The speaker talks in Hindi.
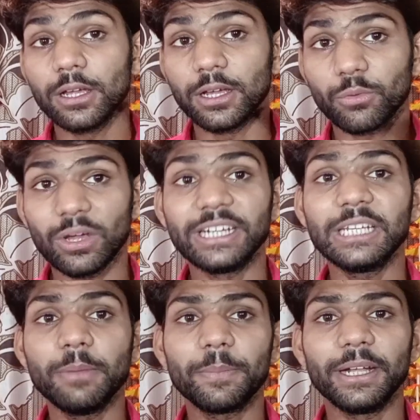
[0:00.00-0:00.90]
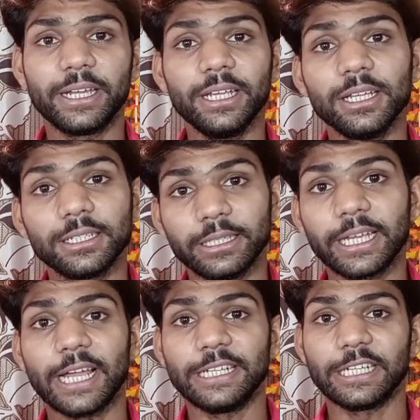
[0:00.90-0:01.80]
क्वालिटी में प्रिंटिंग
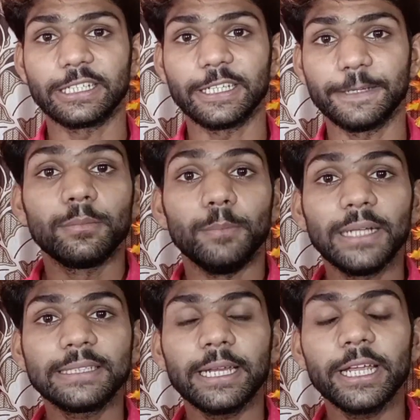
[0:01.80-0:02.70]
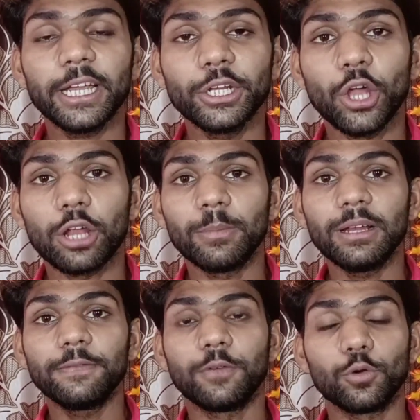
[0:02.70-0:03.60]
दिखाई जाती है बात करें अगर
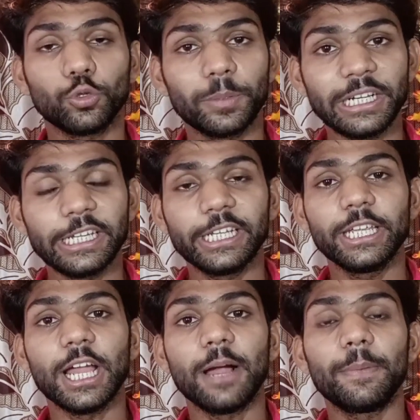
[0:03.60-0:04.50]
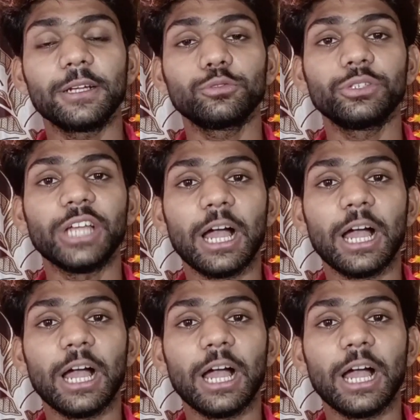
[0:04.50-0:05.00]
नॉर्मल फ़ोटो प्रिंटिंग की यहाँ पर तो